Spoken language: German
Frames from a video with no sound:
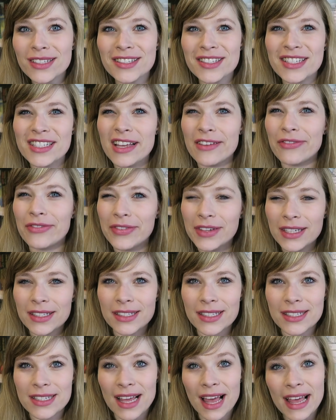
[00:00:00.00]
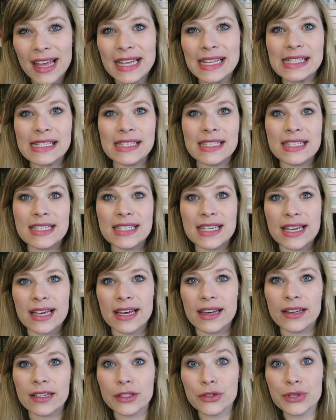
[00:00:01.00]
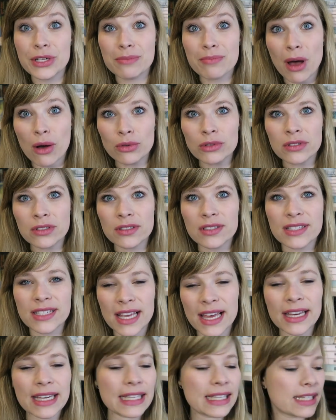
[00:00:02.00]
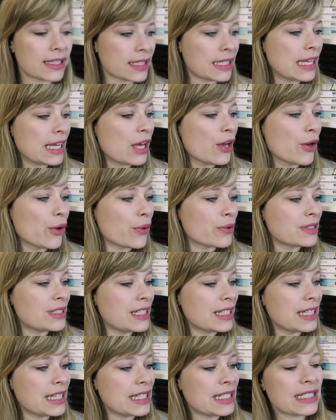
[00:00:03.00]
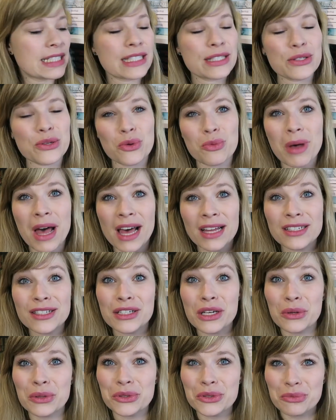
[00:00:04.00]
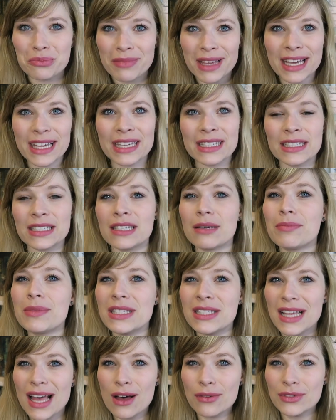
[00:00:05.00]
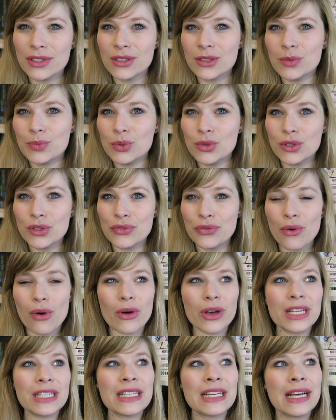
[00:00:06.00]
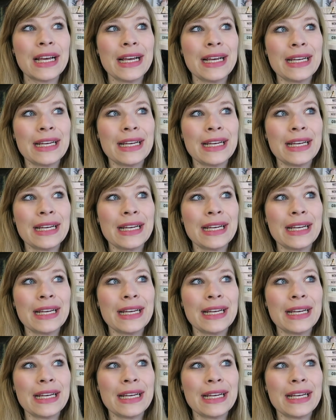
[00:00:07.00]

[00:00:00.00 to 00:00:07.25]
Das ist der vierte Teil der Green Mountain Serie und hier geht es um Hunter und um Megan. Ich habe mich sehr auf dieses Buch gefreut.